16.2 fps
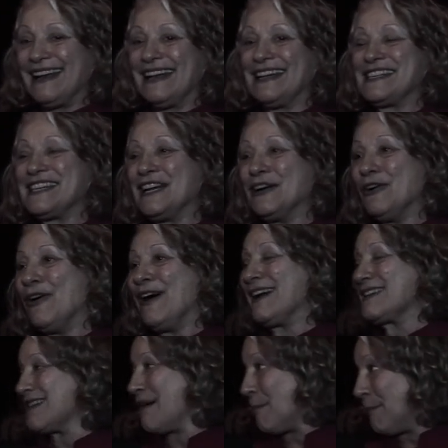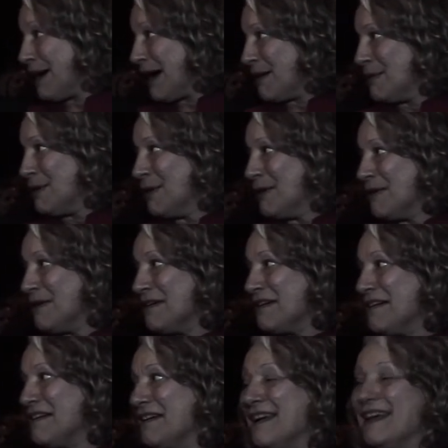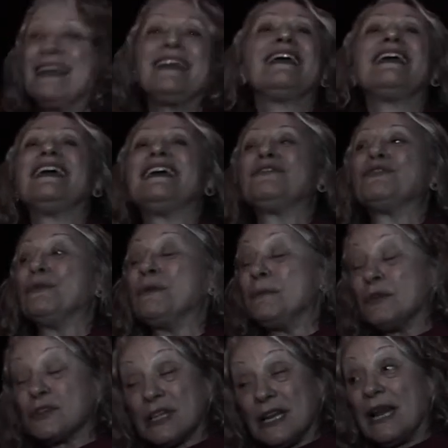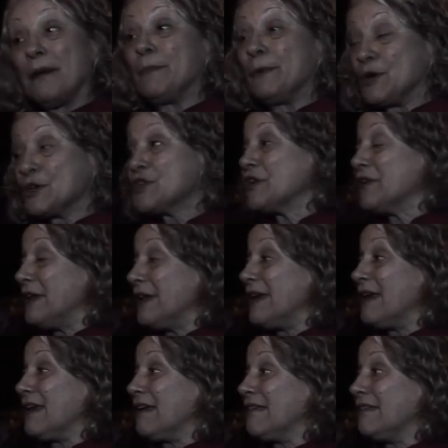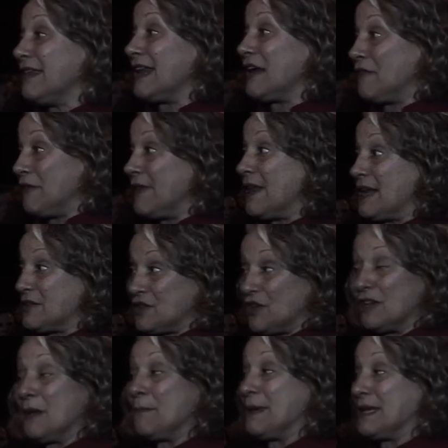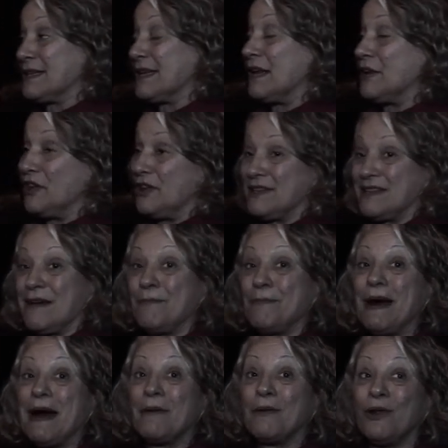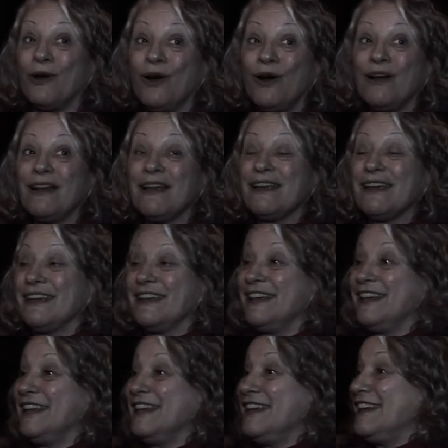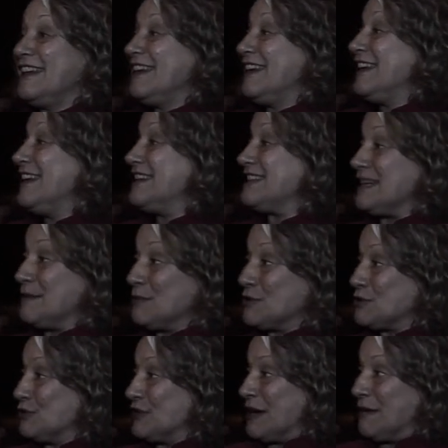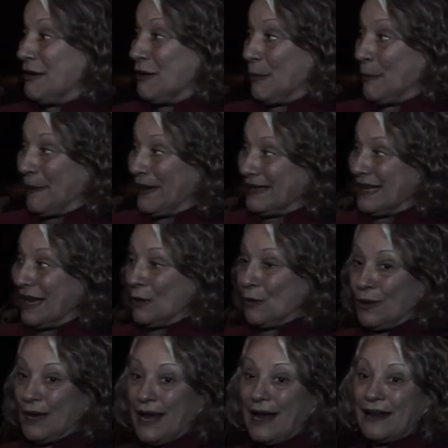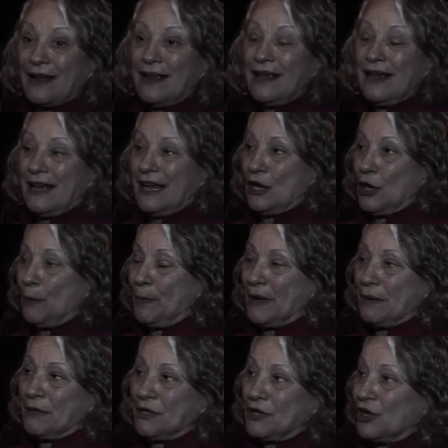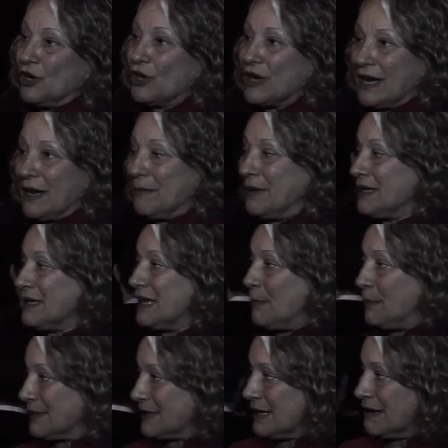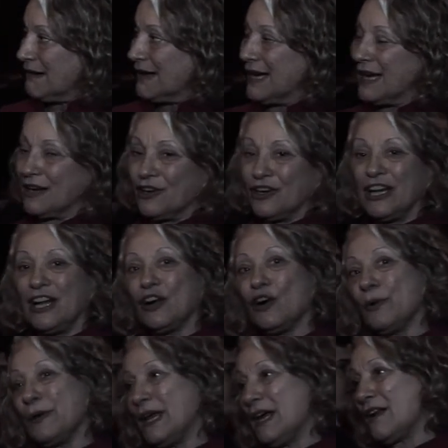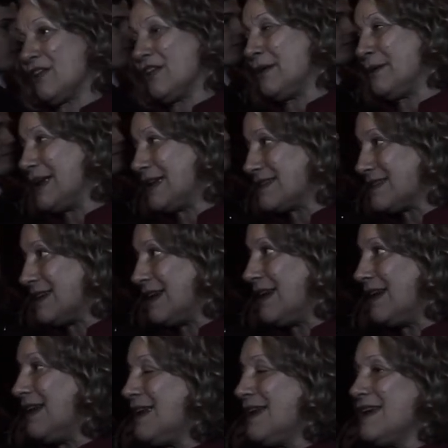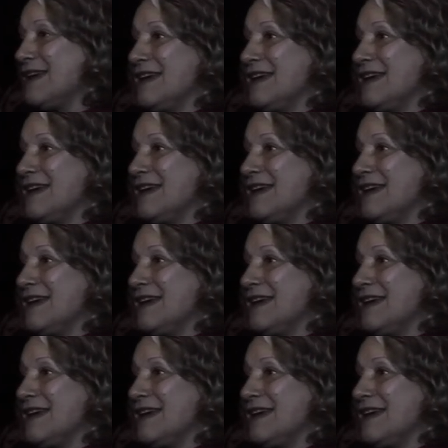que llegó a San Pablo, eh, tuvimos el apoyo de, de la Federación de Empresarios de San Pablo y hicimos un trabajo espectacular que nos permitió realmente después trabajar con el gobierno de Brasil